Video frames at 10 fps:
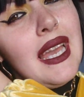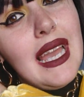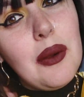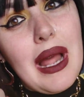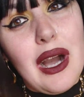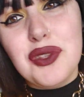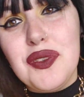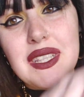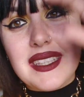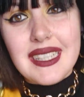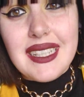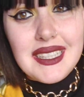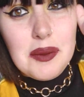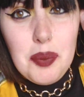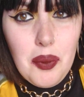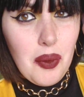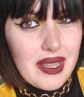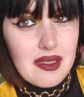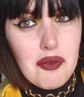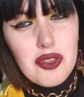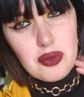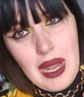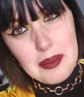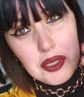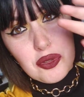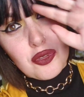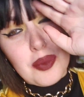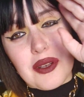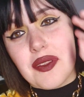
È un outfit tipo che se fosse un abito super